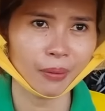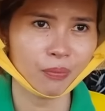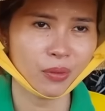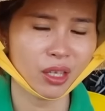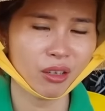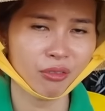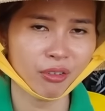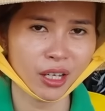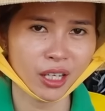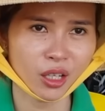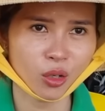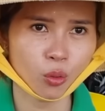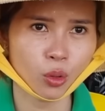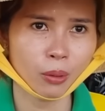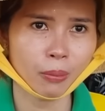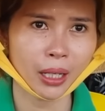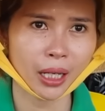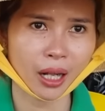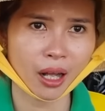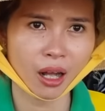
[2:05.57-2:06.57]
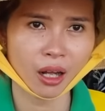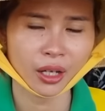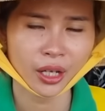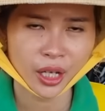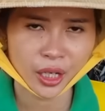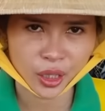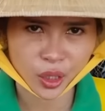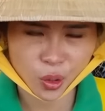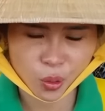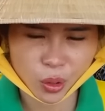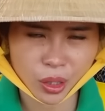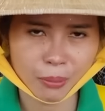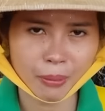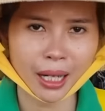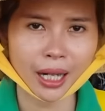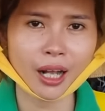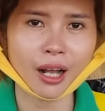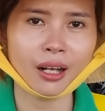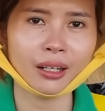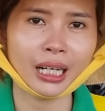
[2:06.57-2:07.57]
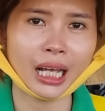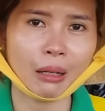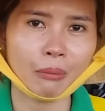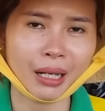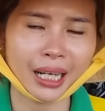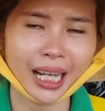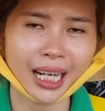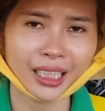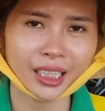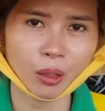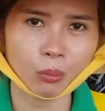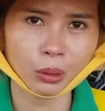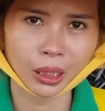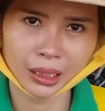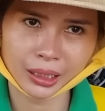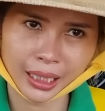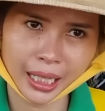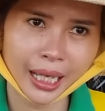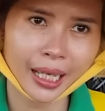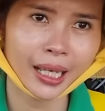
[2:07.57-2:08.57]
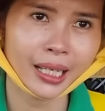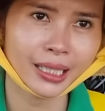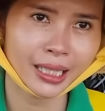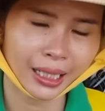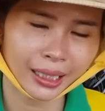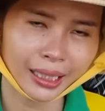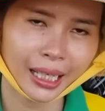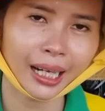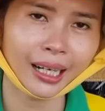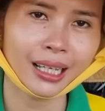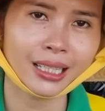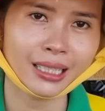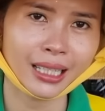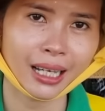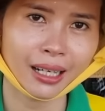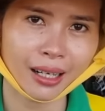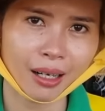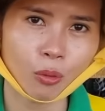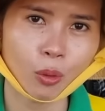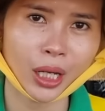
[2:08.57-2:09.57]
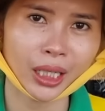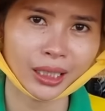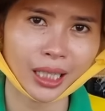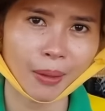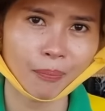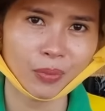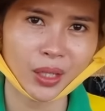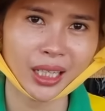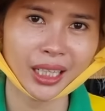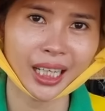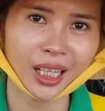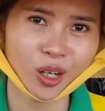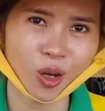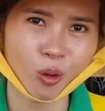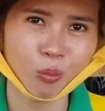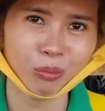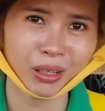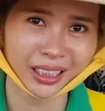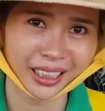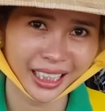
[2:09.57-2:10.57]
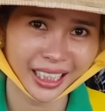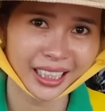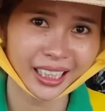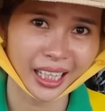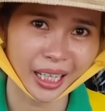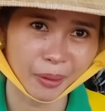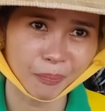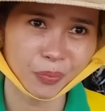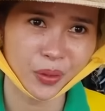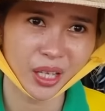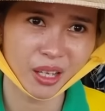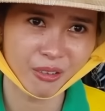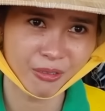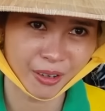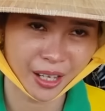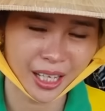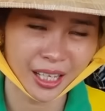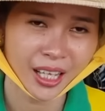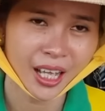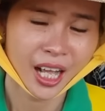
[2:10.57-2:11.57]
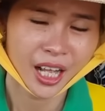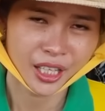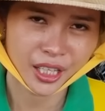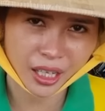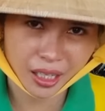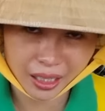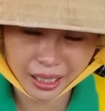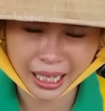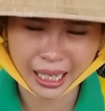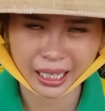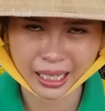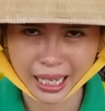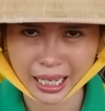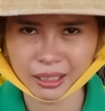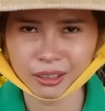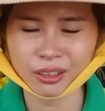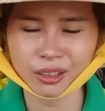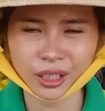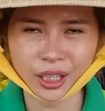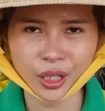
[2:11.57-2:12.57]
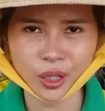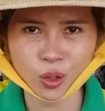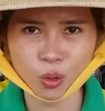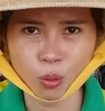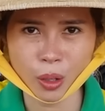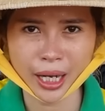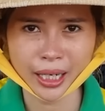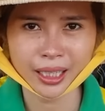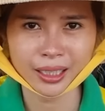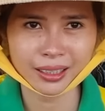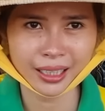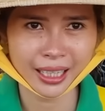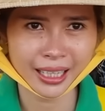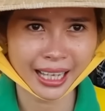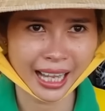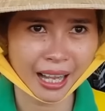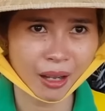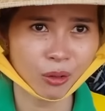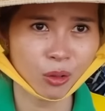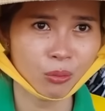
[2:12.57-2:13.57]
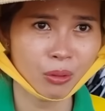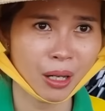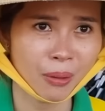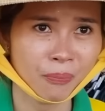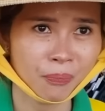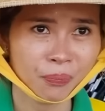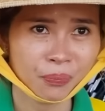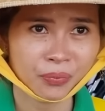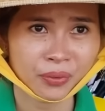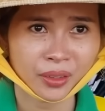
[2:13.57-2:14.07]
kiệm chi phí cho quý bà con. Nếu quý bà con nào mà đang trồng kinh tế thì chắc chắn là sẽ rất quan tâm tới cái khúc mà tiết kiệm chi phí nhưng lại đạt được cái hiệu quả kinh tế cao, đúng không?